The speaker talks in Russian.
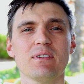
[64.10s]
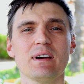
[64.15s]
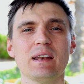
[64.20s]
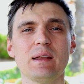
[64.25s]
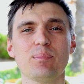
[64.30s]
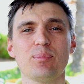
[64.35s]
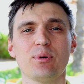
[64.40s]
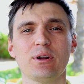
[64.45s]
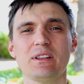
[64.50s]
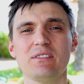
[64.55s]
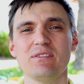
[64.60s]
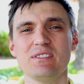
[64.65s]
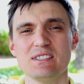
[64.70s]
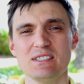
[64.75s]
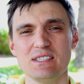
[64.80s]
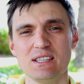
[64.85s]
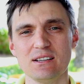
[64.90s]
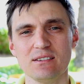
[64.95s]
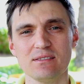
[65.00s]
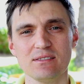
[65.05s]
говорим про
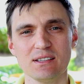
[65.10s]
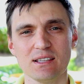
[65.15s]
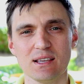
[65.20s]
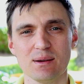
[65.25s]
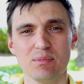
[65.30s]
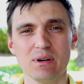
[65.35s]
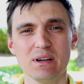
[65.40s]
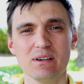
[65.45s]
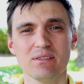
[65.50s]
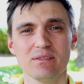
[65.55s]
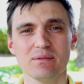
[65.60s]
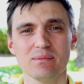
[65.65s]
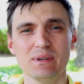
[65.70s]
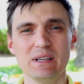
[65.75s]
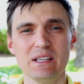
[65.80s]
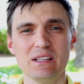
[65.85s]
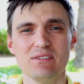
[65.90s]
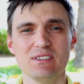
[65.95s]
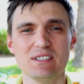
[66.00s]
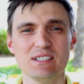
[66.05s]
инвестирование, мы,
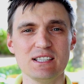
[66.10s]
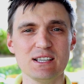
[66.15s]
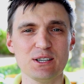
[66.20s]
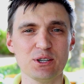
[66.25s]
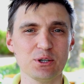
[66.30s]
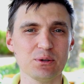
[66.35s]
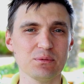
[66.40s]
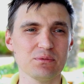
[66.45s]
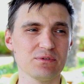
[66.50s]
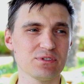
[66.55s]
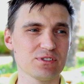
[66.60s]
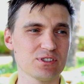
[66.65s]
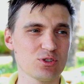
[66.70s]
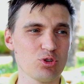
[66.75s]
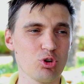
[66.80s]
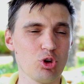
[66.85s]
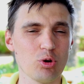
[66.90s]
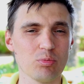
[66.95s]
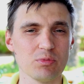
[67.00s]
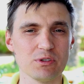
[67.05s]
мы инвестируем в
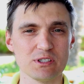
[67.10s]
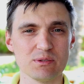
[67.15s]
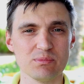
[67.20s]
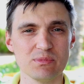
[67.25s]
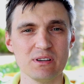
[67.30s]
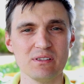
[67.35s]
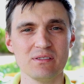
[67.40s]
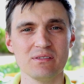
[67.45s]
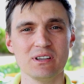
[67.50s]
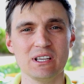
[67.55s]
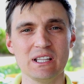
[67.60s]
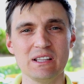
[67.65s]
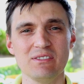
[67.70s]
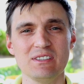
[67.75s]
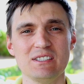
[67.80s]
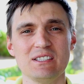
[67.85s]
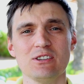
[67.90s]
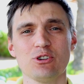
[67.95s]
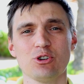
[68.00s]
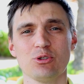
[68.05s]
стоимость, мы
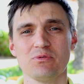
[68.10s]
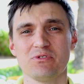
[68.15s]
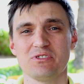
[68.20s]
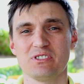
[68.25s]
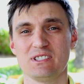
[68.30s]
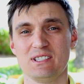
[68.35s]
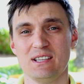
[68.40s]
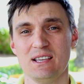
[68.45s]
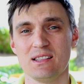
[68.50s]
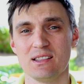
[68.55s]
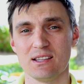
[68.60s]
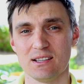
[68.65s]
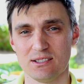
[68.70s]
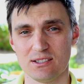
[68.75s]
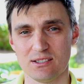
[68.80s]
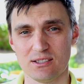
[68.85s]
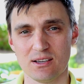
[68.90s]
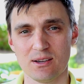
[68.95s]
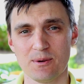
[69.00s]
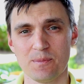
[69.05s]
инвестируем в
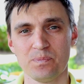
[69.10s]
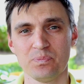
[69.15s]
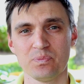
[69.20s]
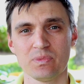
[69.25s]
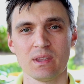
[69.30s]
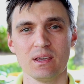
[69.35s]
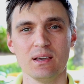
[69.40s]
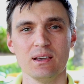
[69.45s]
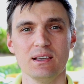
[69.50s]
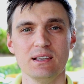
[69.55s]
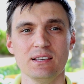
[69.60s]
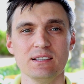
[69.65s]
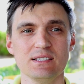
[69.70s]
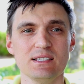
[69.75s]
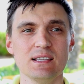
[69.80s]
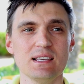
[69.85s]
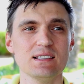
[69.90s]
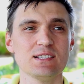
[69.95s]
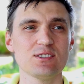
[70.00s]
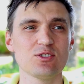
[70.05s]
ценность. И
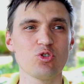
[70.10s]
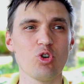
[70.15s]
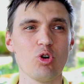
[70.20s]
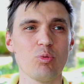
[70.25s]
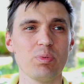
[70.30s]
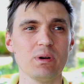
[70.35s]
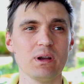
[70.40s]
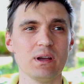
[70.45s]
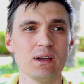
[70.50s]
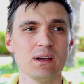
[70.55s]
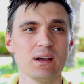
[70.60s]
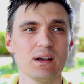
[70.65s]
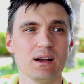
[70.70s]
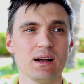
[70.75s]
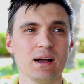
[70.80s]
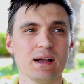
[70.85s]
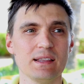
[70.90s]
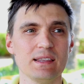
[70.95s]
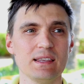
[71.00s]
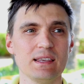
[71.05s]
здесь стопы,
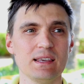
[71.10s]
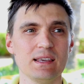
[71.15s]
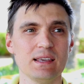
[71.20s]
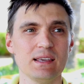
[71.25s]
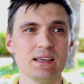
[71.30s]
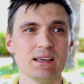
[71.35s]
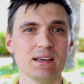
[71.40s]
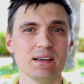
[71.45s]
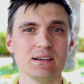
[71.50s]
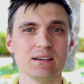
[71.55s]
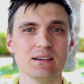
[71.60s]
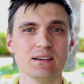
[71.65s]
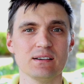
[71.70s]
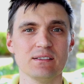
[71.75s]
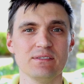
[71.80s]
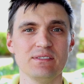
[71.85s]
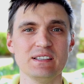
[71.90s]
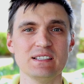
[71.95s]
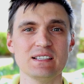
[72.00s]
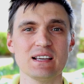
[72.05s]
они
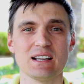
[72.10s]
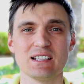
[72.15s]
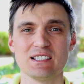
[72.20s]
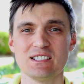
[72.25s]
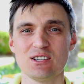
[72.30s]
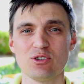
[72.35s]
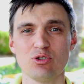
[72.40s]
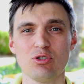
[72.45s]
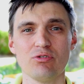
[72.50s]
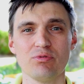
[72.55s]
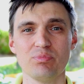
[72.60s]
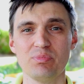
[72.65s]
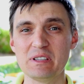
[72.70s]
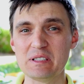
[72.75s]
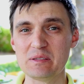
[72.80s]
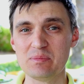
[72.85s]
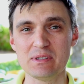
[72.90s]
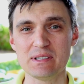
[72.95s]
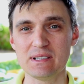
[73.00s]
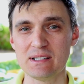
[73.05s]
э, в виде ордеров
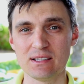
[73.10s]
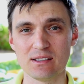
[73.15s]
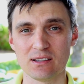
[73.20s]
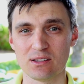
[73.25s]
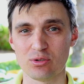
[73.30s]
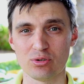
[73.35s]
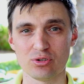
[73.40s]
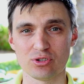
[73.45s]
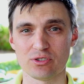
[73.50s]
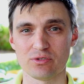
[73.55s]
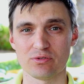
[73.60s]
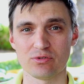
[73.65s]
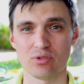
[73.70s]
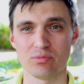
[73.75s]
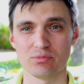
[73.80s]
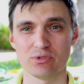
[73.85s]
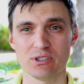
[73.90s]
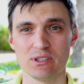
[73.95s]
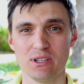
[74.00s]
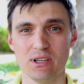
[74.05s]
бессмысленны тоже, в
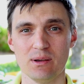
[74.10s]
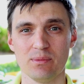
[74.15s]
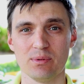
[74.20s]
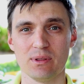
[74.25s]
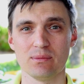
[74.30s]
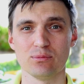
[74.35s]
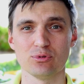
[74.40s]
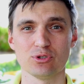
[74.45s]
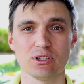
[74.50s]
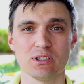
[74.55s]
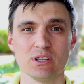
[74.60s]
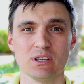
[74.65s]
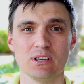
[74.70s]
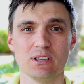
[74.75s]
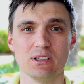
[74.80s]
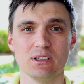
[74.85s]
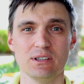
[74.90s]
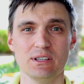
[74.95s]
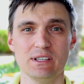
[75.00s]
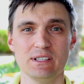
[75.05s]
том числе, потому
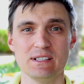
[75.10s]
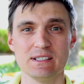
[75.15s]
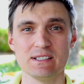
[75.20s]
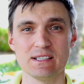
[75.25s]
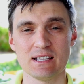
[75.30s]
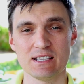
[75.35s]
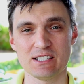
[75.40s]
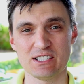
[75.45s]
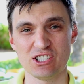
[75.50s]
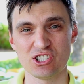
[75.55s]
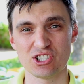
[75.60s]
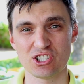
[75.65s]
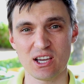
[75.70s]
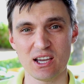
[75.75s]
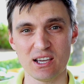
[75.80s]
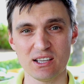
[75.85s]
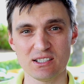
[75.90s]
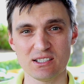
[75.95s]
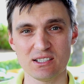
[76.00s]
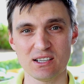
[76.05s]
что э, если цена
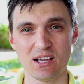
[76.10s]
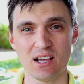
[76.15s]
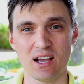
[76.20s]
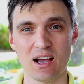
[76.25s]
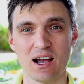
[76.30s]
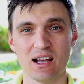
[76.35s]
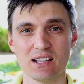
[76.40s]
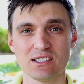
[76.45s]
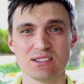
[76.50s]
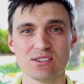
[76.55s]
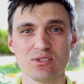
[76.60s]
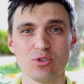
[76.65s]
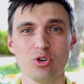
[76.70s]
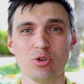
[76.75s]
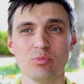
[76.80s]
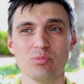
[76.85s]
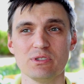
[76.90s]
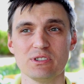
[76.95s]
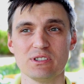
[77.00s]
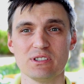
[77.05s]
снижается, а
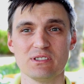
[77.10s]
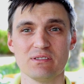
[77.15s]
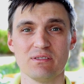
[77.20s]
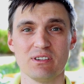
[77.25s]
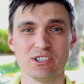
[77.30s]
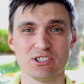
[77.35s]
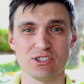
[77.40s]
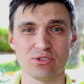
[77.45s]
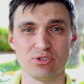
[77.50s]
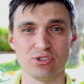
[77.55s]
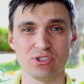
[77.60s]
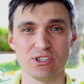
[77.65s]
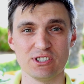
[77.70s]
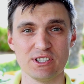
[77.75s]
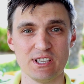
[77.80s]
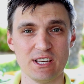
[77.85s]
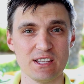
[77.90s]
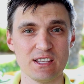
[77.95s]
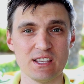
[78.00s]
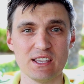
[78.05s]
стоимость с вашей точки
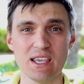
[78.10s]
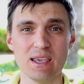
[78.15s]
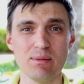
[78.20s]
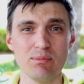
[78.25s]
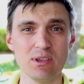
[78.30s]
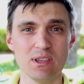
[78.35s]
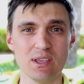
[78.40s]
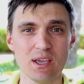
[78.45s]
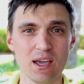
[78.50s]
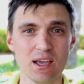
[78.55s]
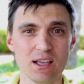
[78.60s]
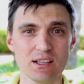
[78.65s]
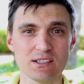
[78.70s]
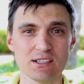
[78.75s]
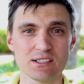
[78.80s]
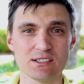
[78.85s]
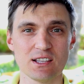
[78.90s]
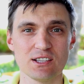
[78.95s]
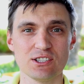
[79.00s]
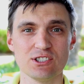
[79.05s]
зрения не
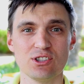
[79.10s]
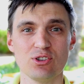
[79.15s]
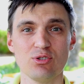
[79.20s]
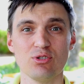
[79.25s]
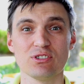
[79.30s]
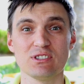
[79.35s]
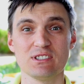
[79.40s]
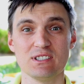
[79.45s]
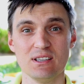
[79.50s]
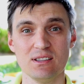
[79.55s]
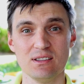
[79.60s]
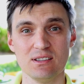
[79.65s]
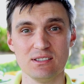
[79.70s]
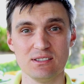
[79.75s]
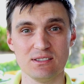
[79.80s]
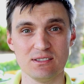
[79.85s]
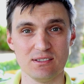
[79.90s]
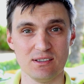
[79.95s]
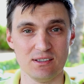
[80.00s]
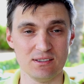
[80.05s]
меняется, значит ее
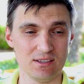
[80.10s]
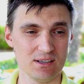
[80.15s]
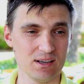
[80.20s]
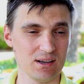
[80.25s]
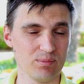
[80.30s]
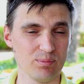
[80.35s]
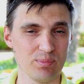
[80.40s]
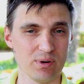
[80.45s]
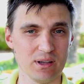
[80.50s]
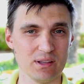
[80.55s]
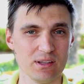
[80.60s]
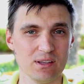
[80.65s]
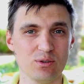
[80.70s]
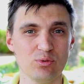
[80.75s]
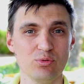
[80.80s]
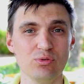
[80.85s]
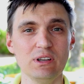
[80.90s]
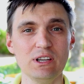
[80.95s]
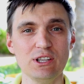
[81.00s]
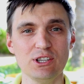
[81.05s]
ценность этой компании
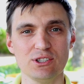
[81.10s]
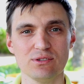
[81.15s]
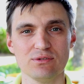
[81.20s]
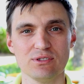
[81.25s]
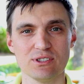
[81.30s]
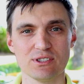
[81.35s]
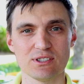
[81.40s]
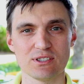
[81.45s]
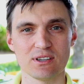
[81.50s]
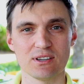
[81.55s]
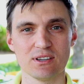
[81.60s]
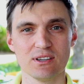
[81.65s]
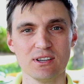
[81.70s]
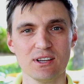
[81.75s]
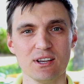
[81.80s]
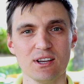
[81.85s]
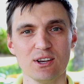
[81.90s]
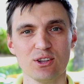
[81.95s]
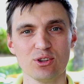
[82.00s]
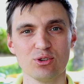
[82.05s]
увеличивается.
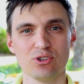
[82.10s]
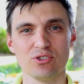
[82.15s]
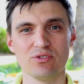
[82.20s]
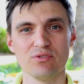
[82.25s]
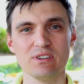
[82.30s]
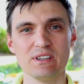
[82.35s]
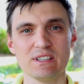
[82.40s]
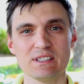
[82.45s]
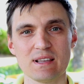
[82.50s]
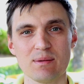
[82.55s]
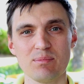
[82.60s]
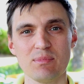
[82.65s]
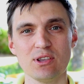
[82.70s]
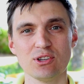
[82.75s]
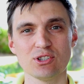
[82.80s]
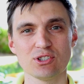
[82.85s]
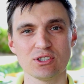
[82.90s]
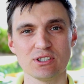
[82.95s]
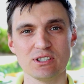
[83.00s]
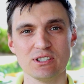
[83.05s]
То есть вы за
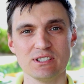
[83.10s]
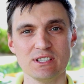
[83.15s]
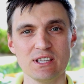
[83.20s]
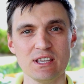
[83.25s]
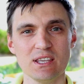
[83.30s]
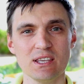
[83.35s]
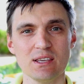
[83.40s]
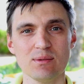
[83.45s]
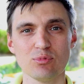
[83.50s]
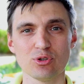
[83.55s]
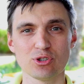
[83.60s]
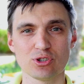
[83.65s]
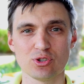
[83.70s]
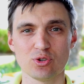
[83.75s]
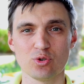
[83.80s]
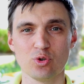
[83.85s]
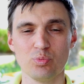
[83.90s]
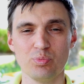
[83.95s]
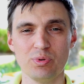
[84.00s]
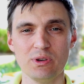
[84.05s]
меньшие деньги
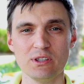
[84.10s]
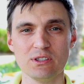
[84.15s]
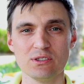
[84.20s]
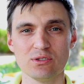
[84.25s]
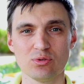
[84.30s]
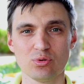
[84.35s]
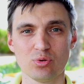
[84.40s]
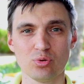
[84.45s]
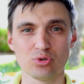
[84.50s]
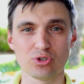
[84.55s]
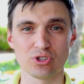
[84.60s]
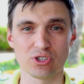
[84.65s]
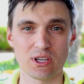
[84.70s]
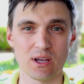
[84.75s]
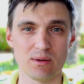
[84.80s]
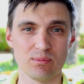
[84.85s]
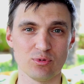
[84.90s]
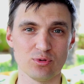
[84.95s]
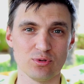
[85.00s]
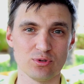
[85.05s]
можете купить ту же
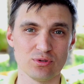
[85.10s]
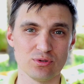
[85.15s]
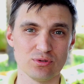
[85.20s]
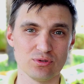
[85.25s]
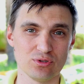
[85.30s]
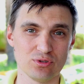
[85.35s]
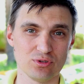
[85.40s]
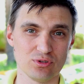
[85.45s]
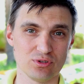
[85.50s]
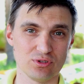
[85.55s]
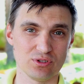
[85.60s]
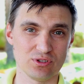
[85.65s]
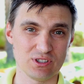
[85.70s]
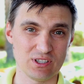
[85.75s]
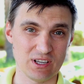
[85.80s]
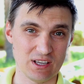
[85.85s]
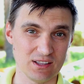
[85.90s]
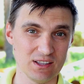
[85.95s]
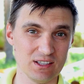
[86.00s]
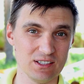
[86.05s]
самую э,
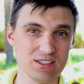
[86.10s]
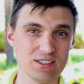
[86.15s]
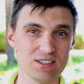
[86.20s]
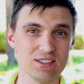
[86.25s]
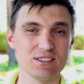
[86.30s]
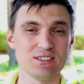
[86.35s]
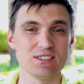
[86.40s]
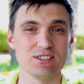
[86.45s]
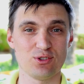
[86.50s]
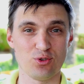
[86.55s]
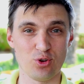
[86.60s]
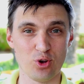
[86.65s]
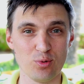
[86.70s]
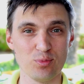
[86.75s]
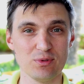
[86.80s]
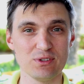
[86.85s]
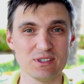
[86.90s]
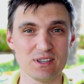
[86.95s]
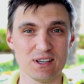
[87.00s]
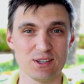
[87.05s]
ценность,
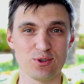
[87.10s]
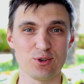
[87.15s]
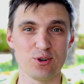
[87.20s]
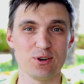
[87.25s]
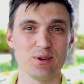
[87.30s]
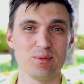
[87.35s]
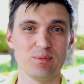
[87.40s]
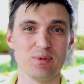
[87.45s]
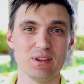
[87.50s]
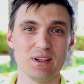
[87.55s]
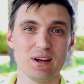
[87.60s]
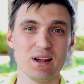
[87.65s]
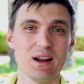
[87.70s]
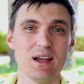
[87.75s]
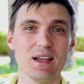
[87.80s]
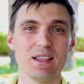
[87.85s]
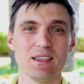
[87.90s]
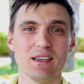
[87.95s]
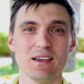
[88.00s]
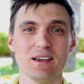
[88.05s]
стоимость, которая была
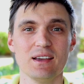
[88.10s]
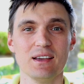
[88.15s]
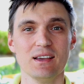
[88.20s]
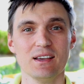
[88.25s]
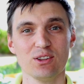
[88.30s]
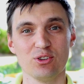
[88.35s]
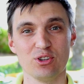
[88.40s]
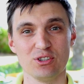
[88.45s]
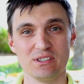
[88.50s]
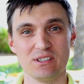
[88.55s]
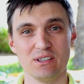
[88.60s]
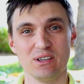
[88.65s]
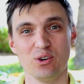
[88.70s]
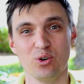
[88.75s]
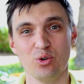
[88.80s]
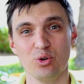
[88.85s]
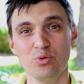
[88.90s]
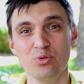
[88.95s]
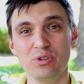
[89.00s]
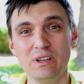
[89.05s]
ранее. То есть
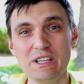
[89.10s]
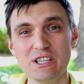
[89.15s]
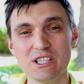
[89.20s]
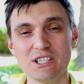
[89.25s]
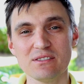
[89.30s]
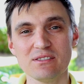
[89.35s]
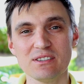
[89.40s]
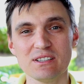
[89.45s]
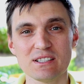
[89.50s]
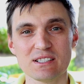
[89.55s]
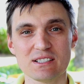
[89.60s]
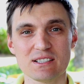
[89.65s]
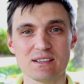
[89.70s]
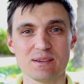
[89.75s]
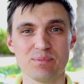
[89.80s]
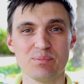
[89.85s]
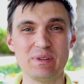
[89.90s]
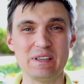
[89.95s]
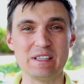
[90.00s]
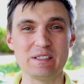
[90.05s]

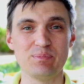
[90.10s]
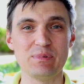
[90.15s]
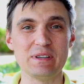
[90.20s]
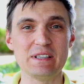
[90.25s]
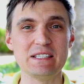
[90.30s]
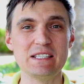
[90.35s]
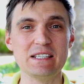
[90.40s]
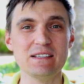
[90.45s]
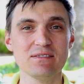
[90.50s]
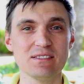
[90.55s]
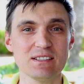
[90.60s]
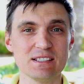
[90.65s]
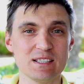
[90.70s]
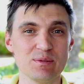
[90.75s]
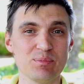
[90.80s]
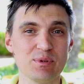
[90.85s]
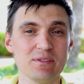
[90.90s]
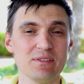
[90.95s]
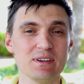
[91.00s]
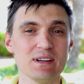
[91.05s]
увеличивается
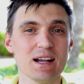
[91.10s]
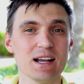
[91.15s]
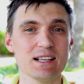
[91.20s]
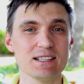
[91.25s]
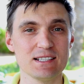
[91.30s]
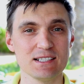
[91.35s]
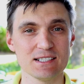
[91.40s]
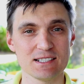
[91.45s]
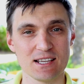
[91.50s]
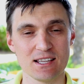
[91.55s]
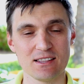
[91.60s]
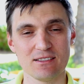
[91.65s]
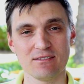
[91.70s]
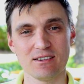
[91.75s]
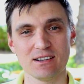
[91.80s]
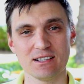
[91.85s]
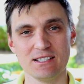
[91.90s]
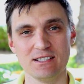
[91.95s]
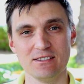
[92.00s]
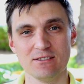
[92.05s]
перспективность и привлекательность
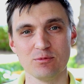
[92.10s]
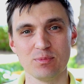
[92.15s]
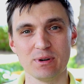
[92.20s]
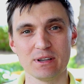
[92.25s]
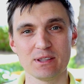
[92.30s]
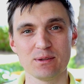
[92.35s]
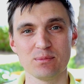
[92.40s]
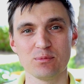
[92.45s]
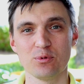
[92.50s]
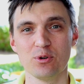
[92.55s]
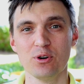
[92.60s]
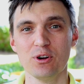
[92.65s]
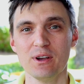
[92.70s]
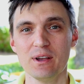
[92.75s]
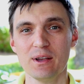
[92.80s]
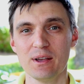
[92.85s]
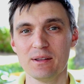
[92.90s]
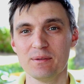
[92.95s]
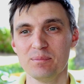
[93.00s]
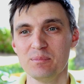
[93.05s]
данного актива. Поэтому
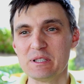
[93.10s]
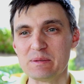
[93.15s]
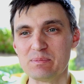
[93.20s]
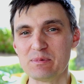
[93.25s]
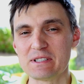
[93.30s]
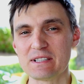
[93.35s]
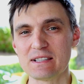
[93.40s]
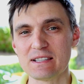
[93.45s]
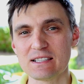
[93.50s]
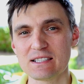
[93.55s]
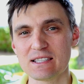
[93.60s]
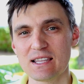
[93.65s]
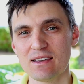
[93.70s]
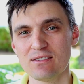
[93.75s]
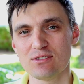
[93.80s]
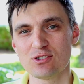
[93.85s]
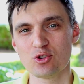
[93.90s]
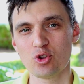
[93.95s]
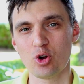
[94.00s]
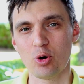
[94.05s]
бессмысленно
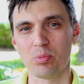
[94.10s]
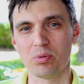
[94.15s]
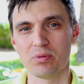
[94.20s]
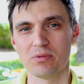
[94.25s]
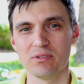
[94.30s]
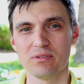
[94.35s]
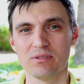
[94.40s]
ставить стоп.